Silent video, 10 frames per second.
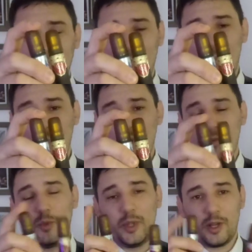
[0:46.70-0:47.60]
muy,
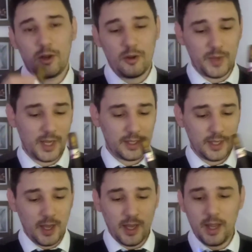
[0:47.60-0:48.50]
muy económicas.
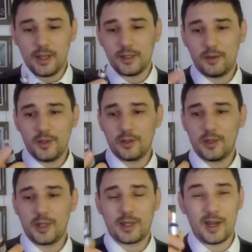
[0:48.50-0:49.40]
Estas, si bien
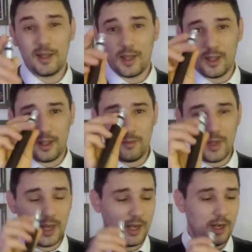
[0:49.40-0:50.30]
son de 30
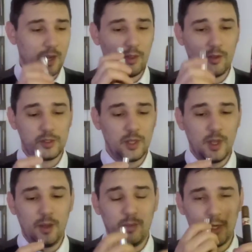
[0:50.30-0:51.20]
ml las dos,
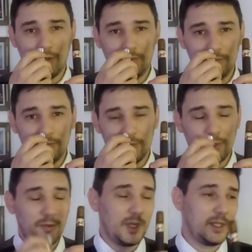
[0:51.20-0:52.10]
pero
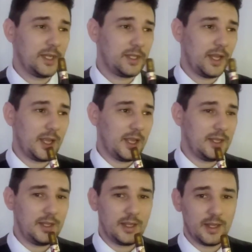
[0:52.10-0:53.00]
son Francias
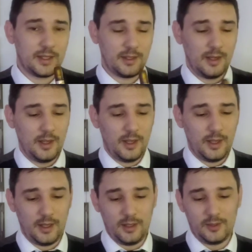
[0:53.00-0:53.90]
exquisitas.
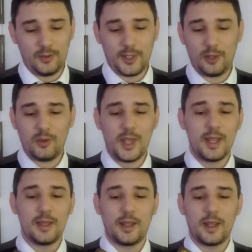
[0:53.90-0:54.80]
Eh, sobre todo
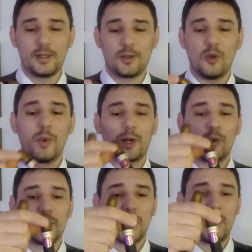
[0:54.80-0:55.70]
esta que es Cuba
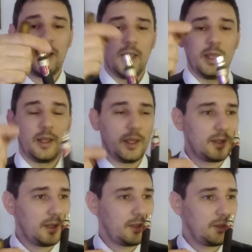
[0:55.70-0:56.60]
Royal, que
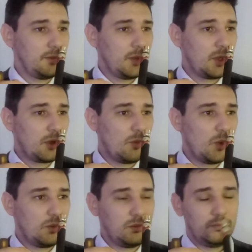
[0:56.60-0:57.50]
esta es
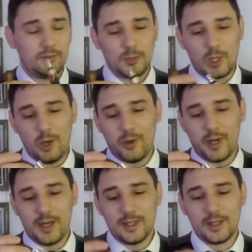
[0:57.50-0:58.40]
como un clon
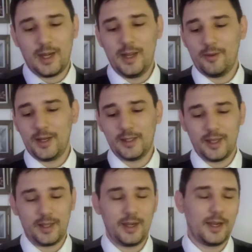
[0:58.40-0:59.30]
en la salida, van a
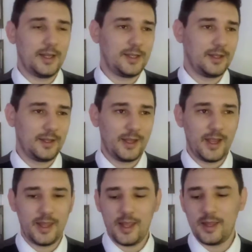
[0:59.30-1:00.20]
sentir que es
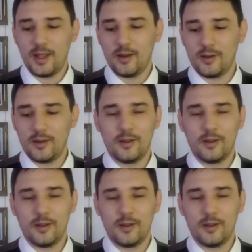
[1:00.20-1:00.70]
idéntico.